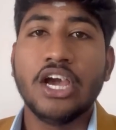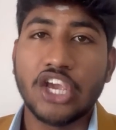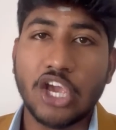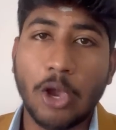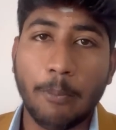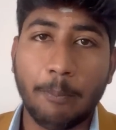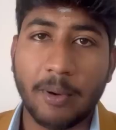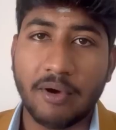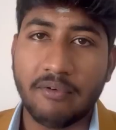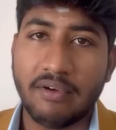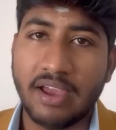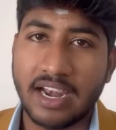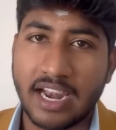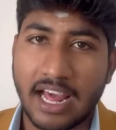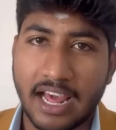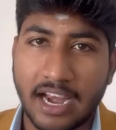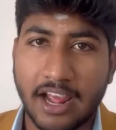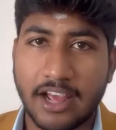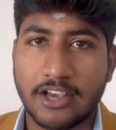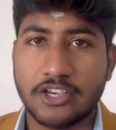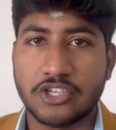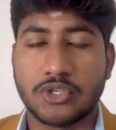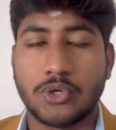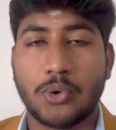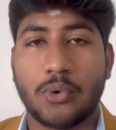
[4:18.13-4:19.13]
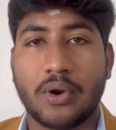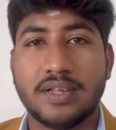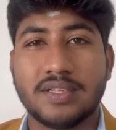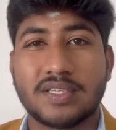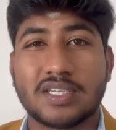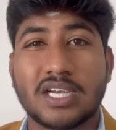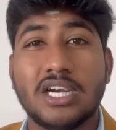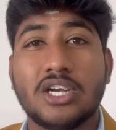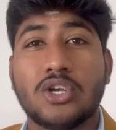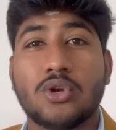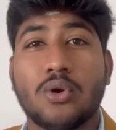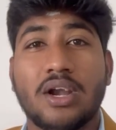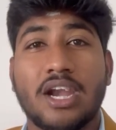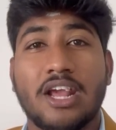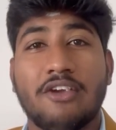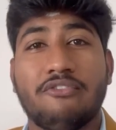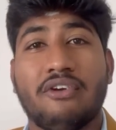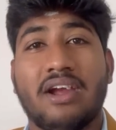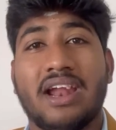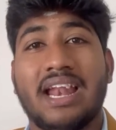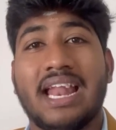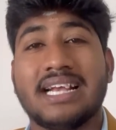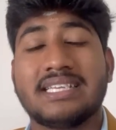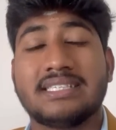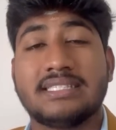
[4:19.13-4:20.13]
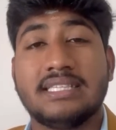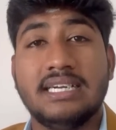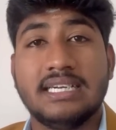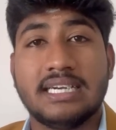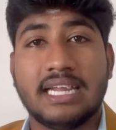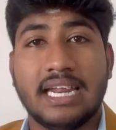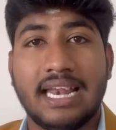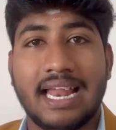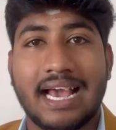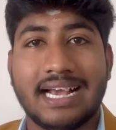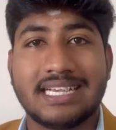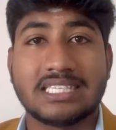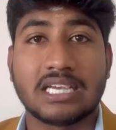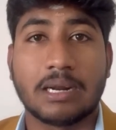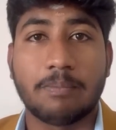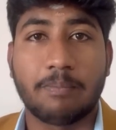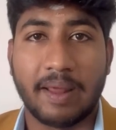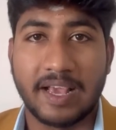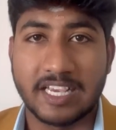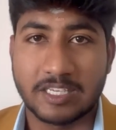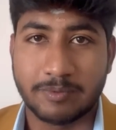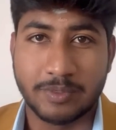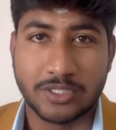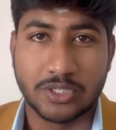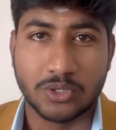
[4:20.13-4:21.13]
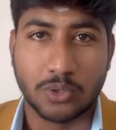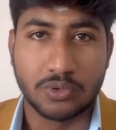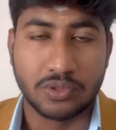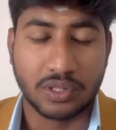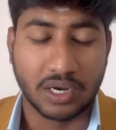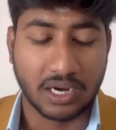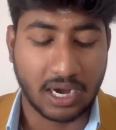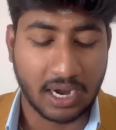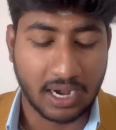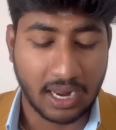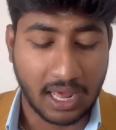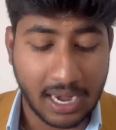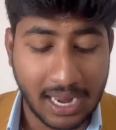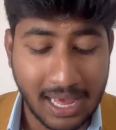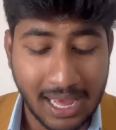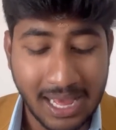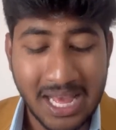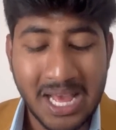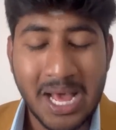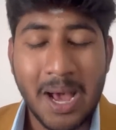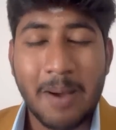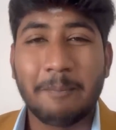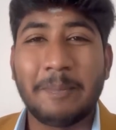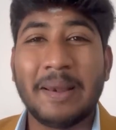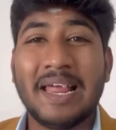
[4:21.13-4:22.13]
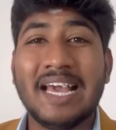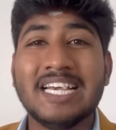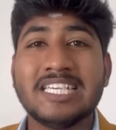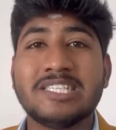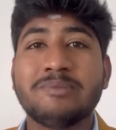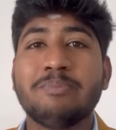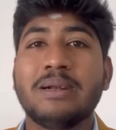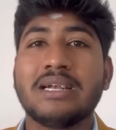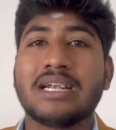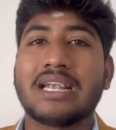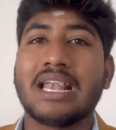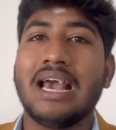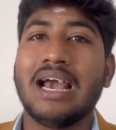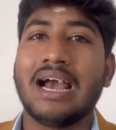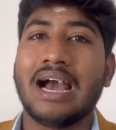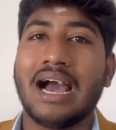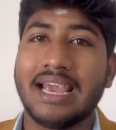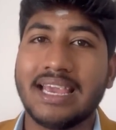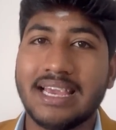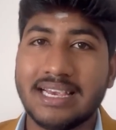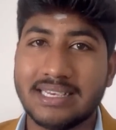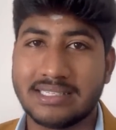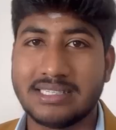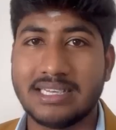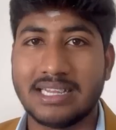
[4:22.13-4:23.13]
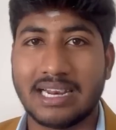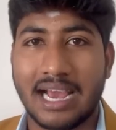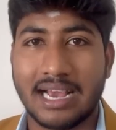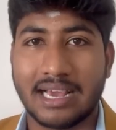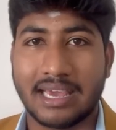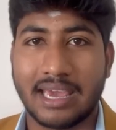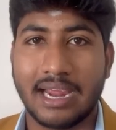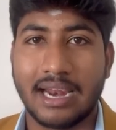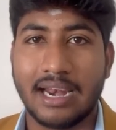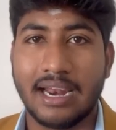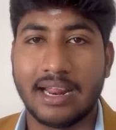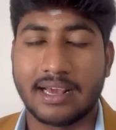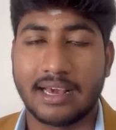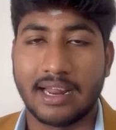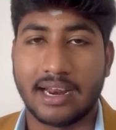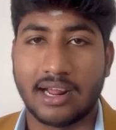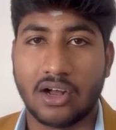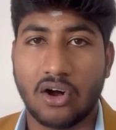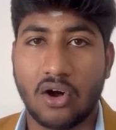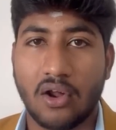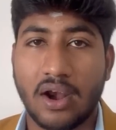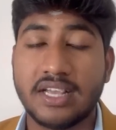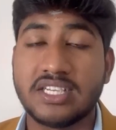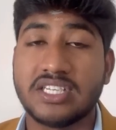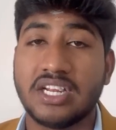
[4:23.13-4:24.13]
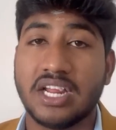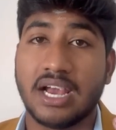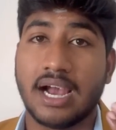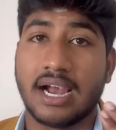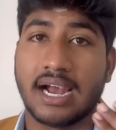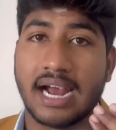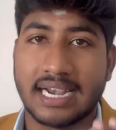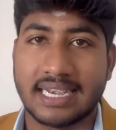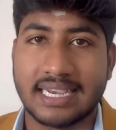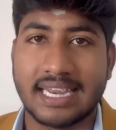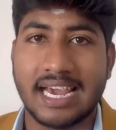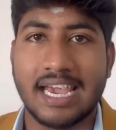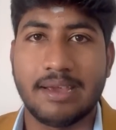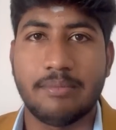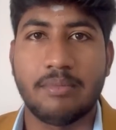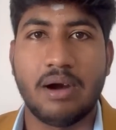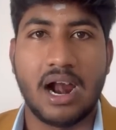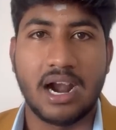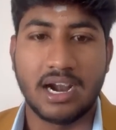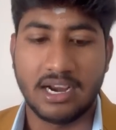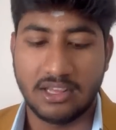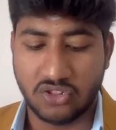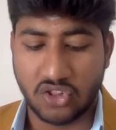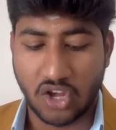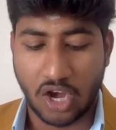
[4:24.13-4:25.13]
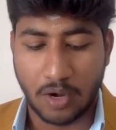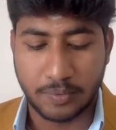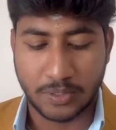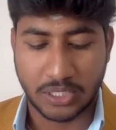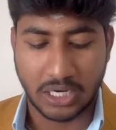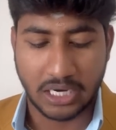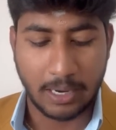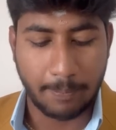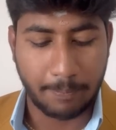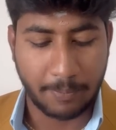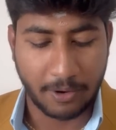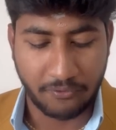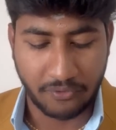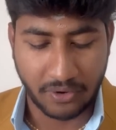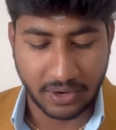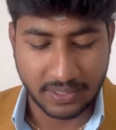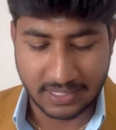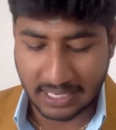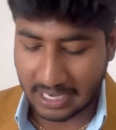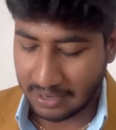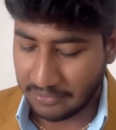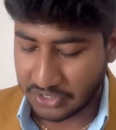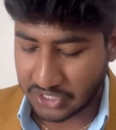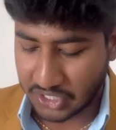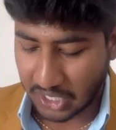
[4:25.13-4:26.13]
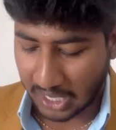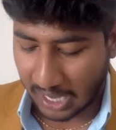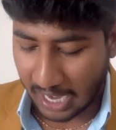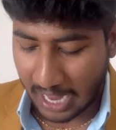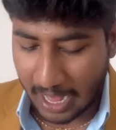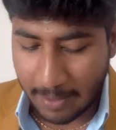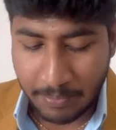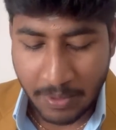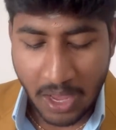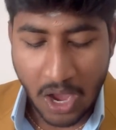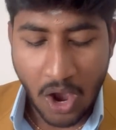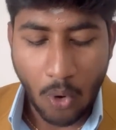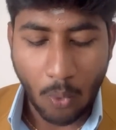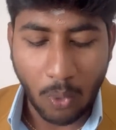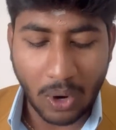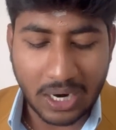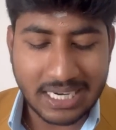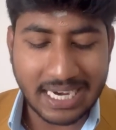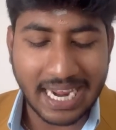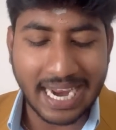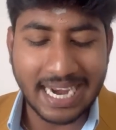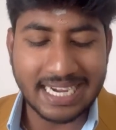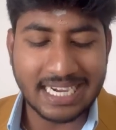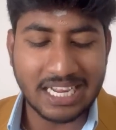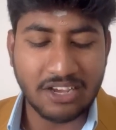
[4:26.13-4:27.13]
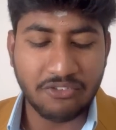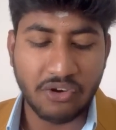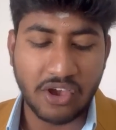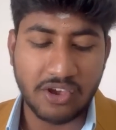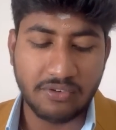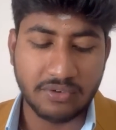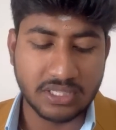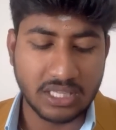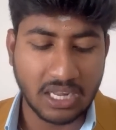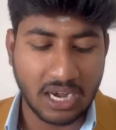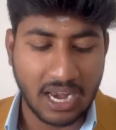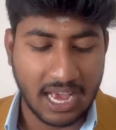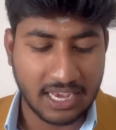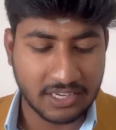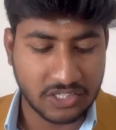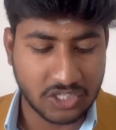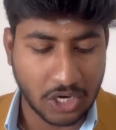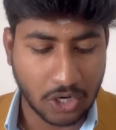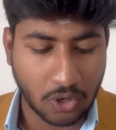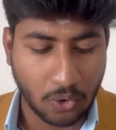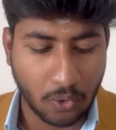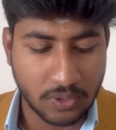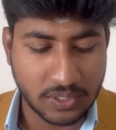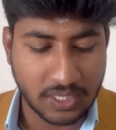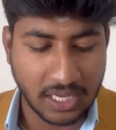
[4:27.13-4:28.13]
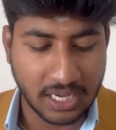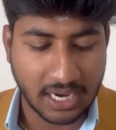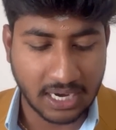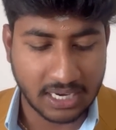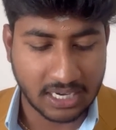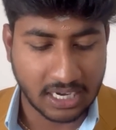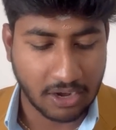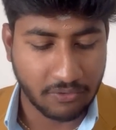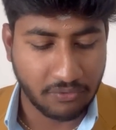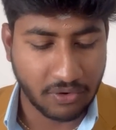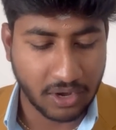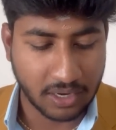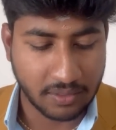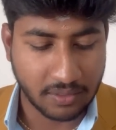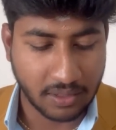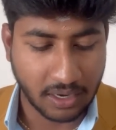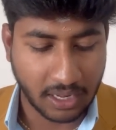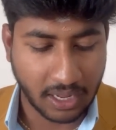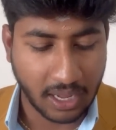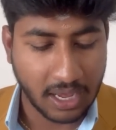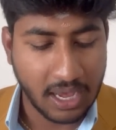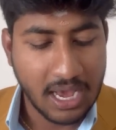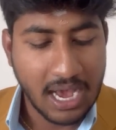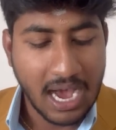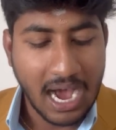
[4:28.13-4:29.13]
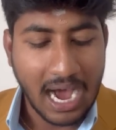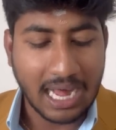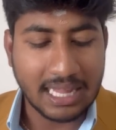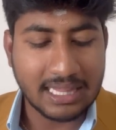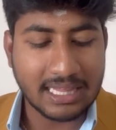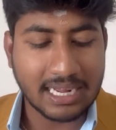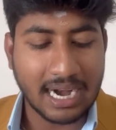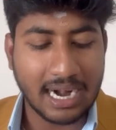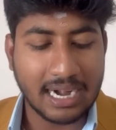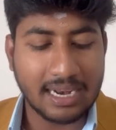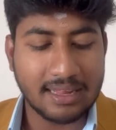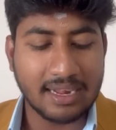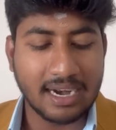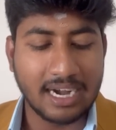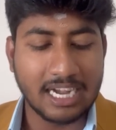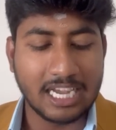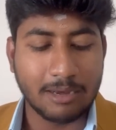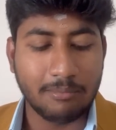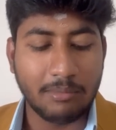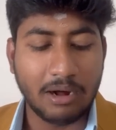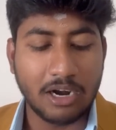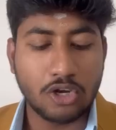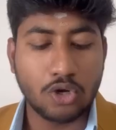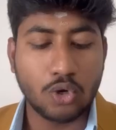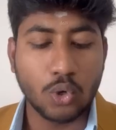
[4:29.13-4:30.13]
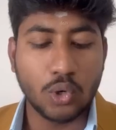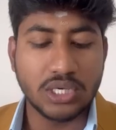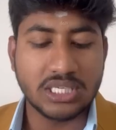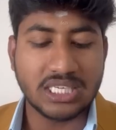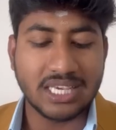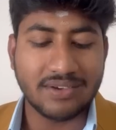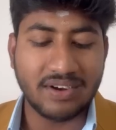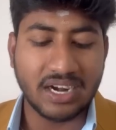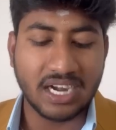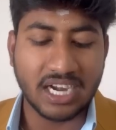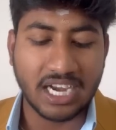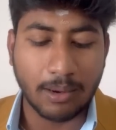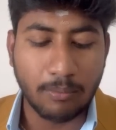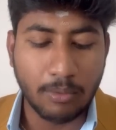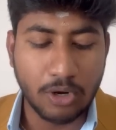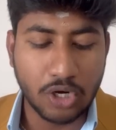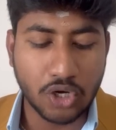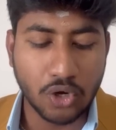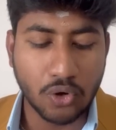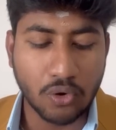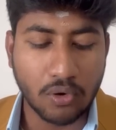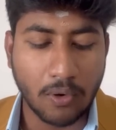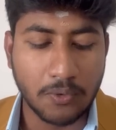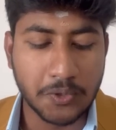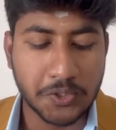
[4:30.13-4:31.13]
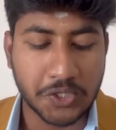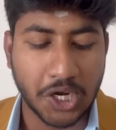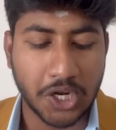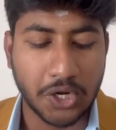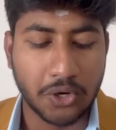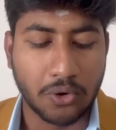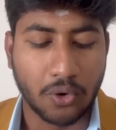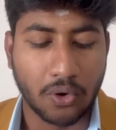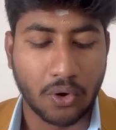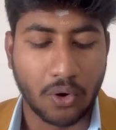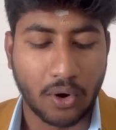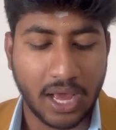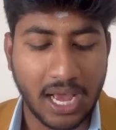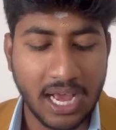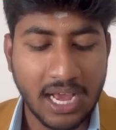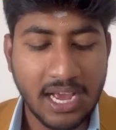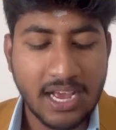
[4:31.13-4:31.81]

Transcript: இப்பவே நிறைய ஸ்டூடெண்ட்ஸ்க்கு டுவெண்ட்டி ஃபைவ் லேக்ஸ் தேர்ட்டி லேக்ஸ்க்கு பிளேஸ்மெண்ட்ஸ் கொடுத்துருக்கனால பிளேஸ்மெண்ட்ல ஹையஸ்ட் ரேங்கிங்ல இருக்கிற காலேஜ் நீங்க கட்டாயமா அடுத்த ஆப்ஷன்ல ப்ரிஃபரன்ஸ்ல வச்சுக்கலாம் ஒன் எயிட்டி ஃபைவ் வந்து லாஸ்ட் இயர் க்ளோசிங் கட் ஆஃபா இருந்திருக்கு அதுக்கு அடுத்த கட்டமா டூ செவன் டபுள் டூ கவுன்சிலிங் கோடோட